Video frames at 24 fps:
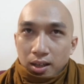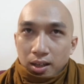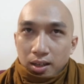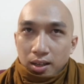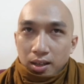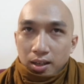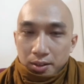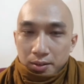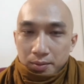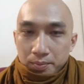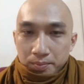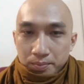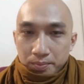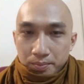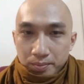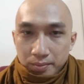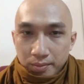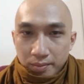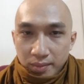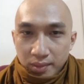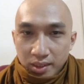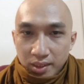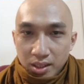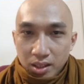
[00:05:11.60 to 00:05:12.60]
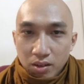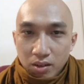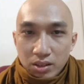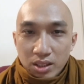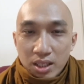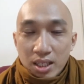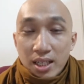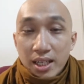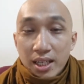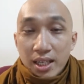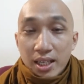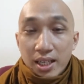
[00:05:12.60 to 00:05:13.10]
à, thì
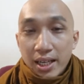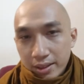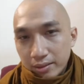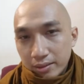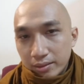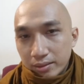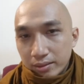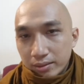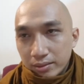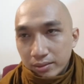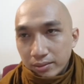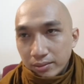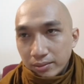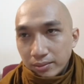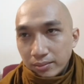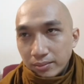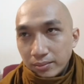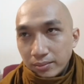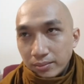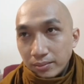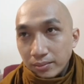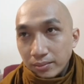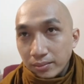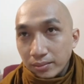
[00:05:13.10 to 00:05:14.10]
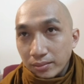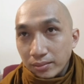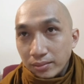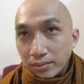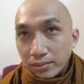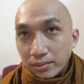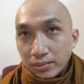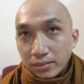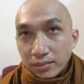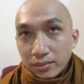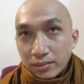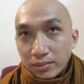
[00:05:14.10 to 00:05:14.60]
có chính kiến
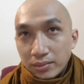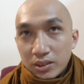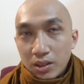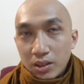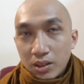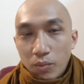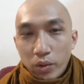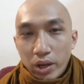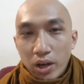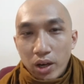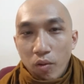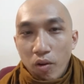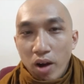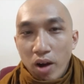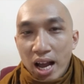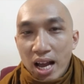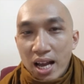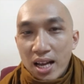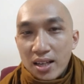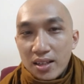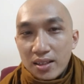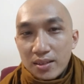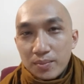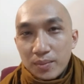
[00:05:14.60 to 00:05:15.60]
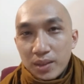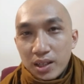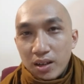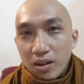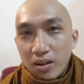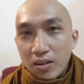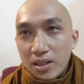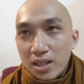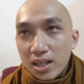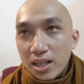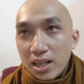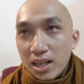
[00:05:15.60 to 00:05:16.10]
có một cái khóa
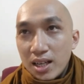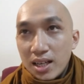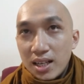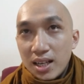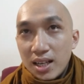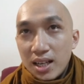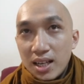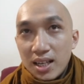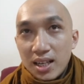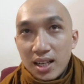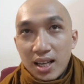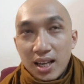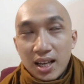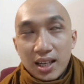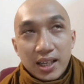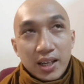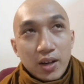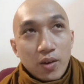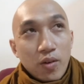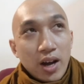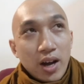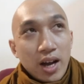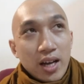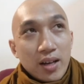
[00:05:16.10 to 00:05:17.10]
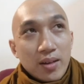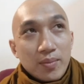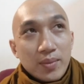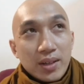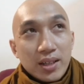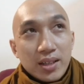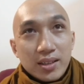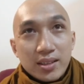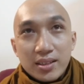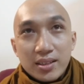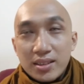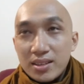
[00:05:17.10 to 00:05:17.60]
mà gọi là là là cái khóa
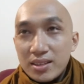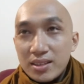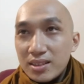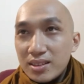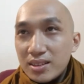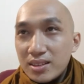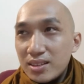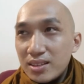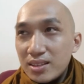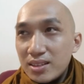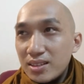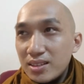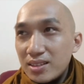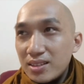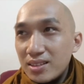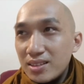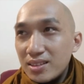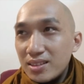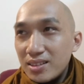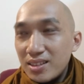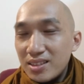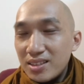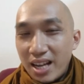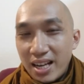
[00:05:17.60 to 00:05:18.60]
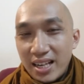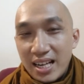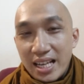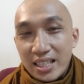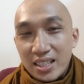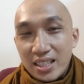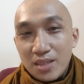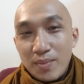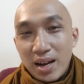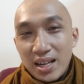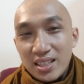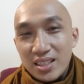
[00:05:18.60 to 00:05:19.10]
mà nó nó, nó xảy
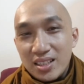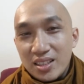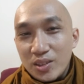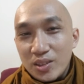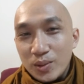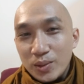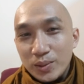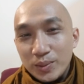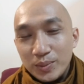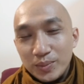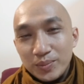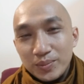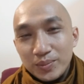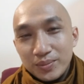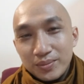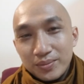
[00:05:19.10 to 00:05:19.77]
ra trước mắt sự luôn